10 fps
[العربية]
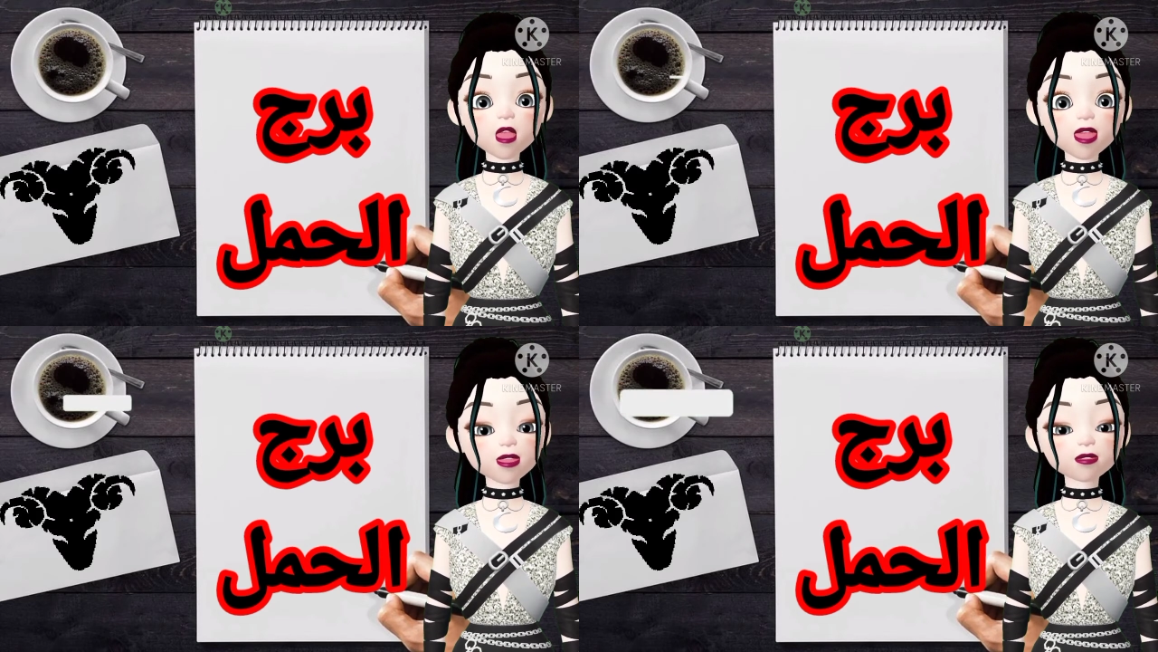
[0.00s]

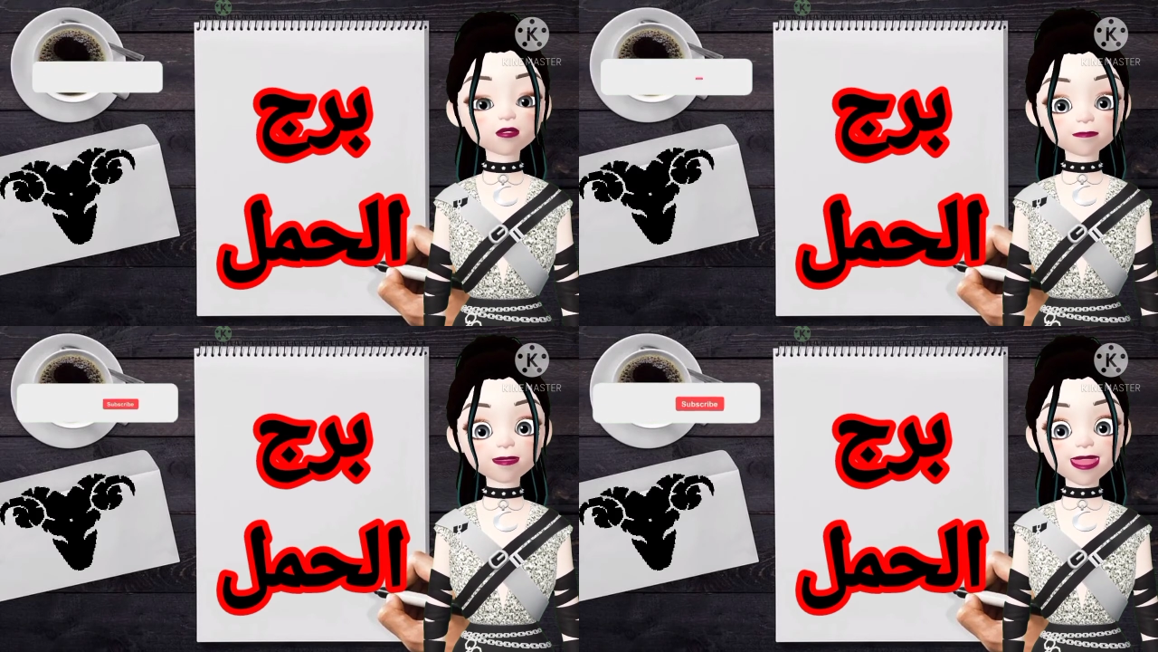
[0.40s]
قد
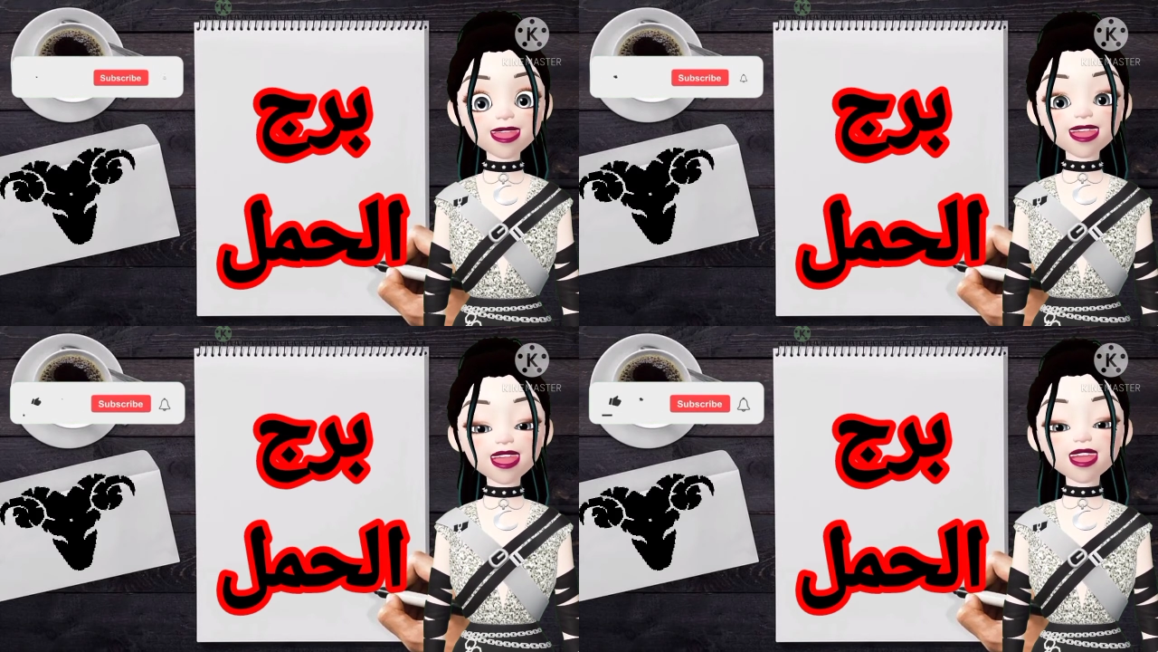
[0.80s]
تميل
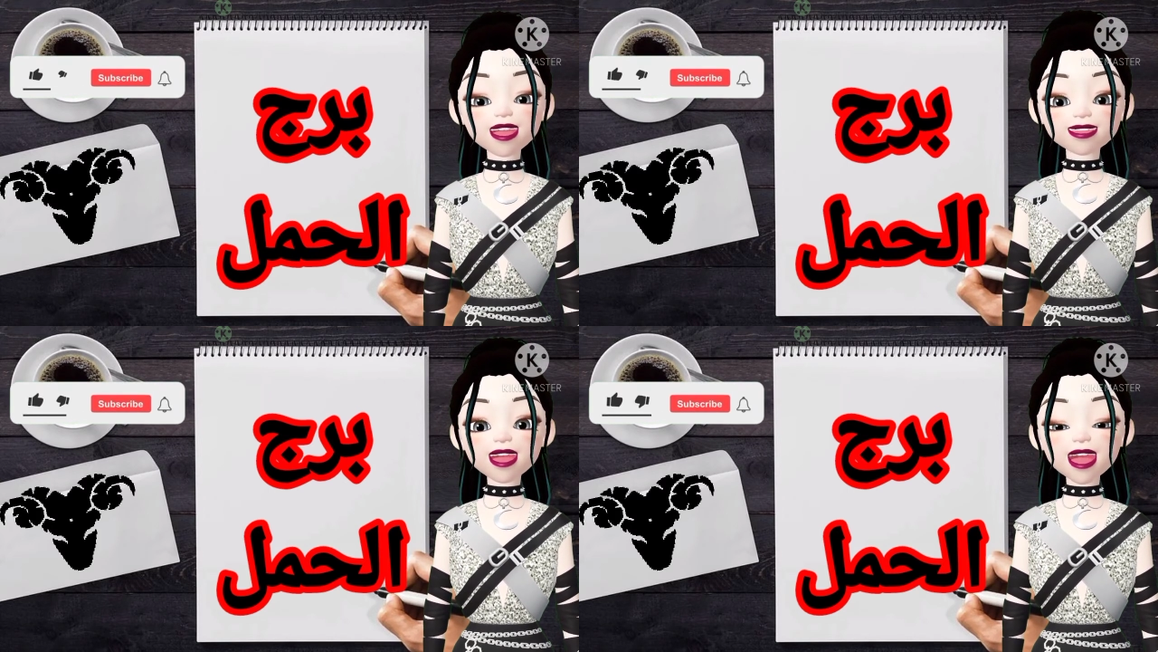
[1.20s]
إلى
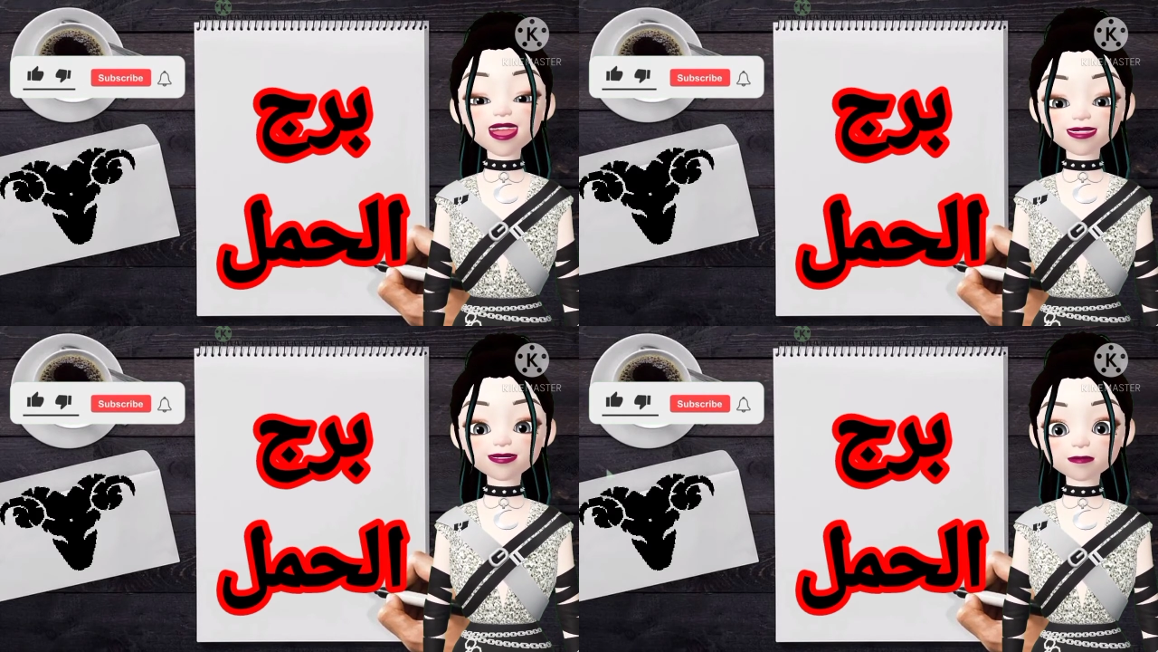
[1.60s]
إرجاع
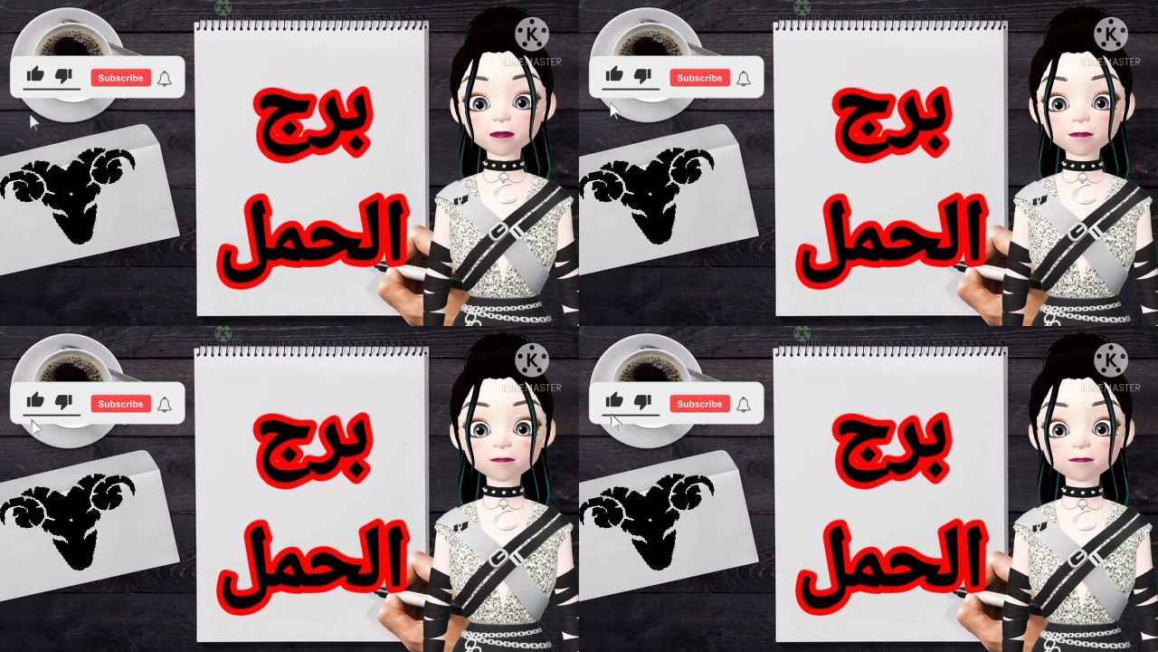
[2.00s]
السبب
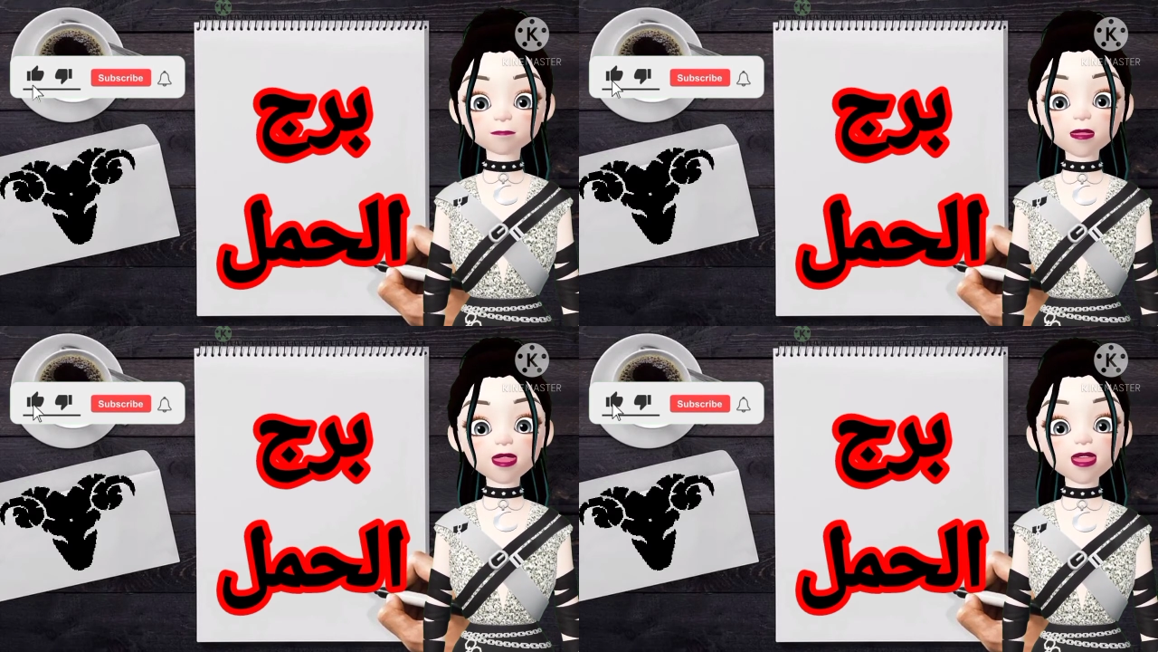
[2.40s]

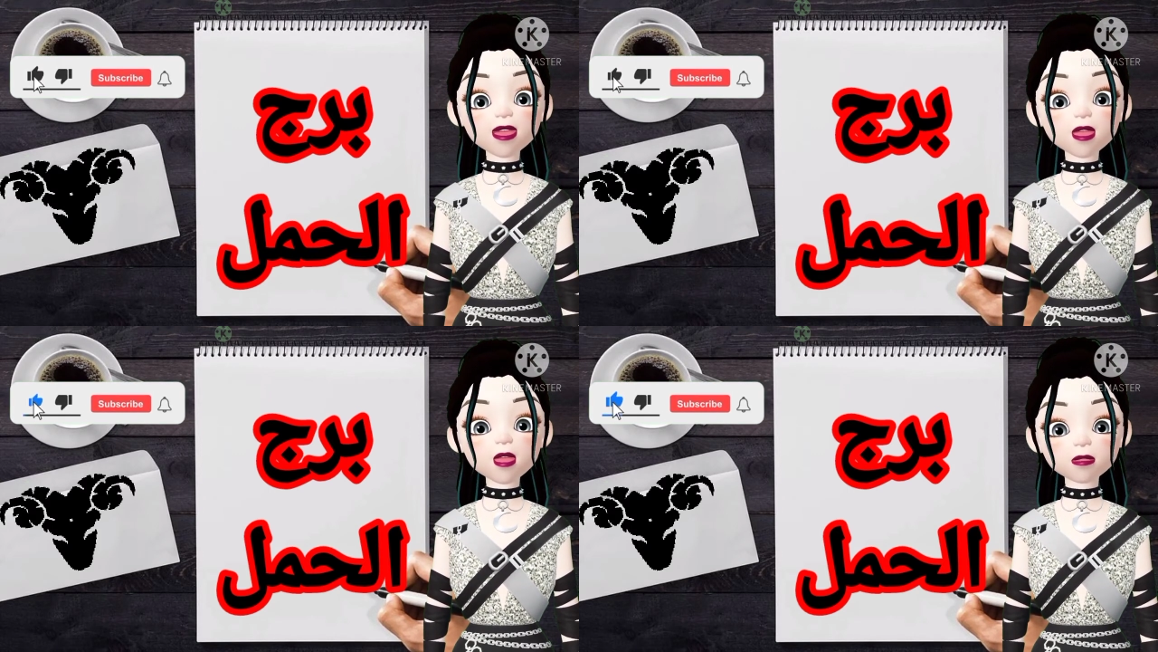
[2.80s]
إلى
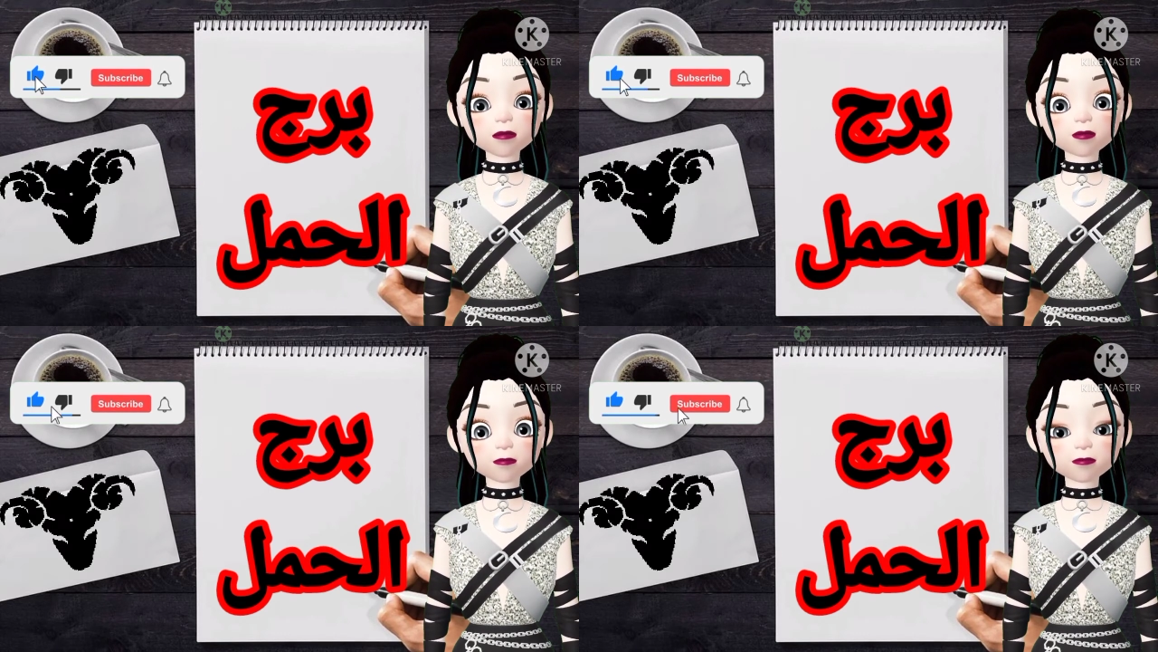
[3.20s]
خطأ
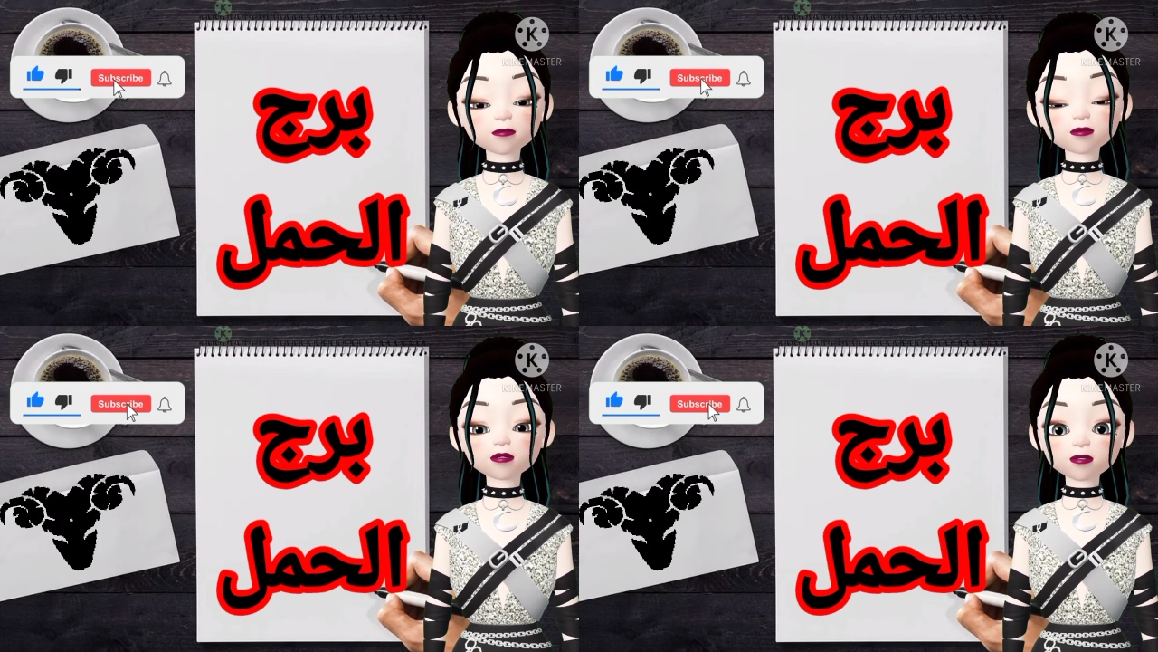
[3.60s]

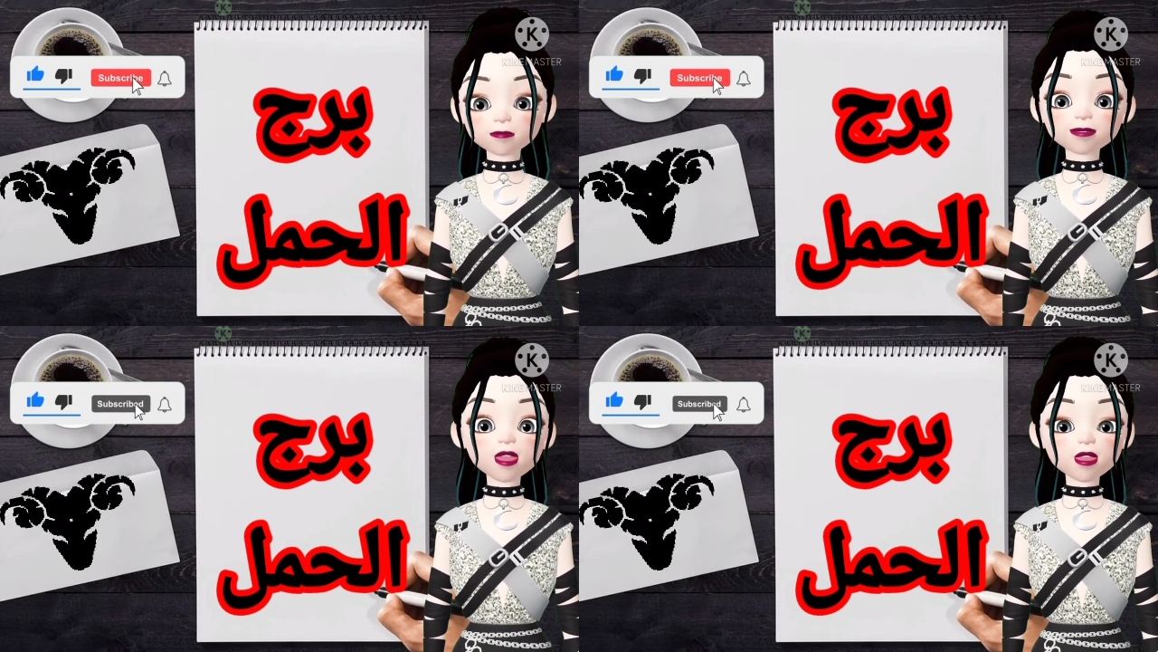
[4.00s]
صدر
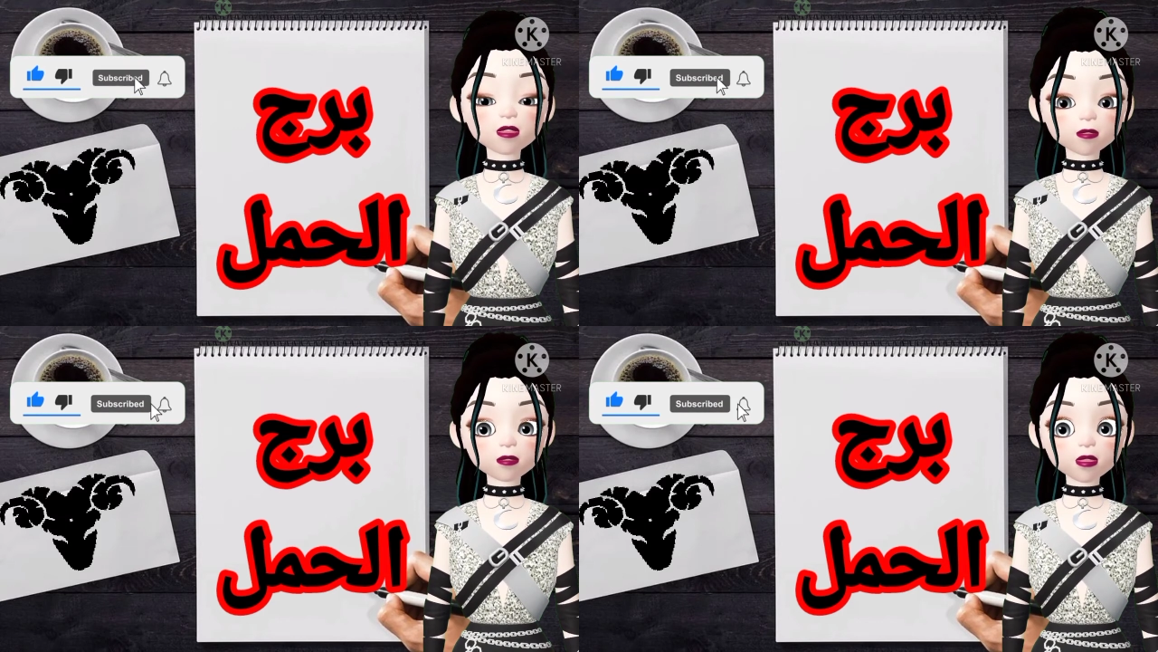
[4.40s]
من
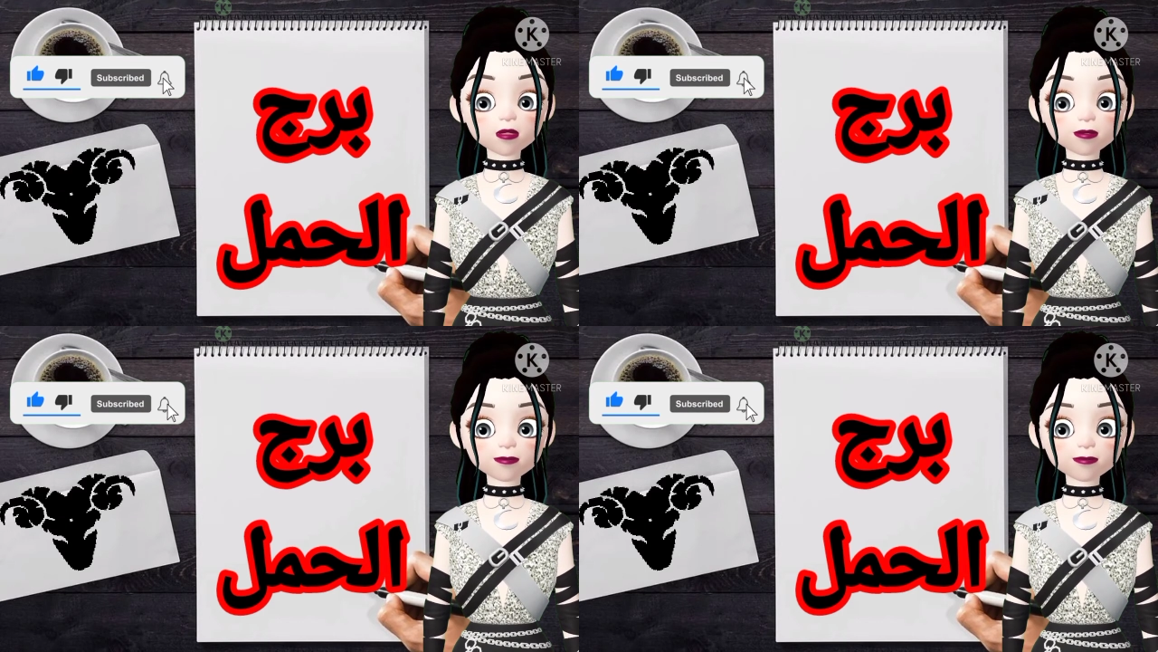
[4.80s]
الآخرين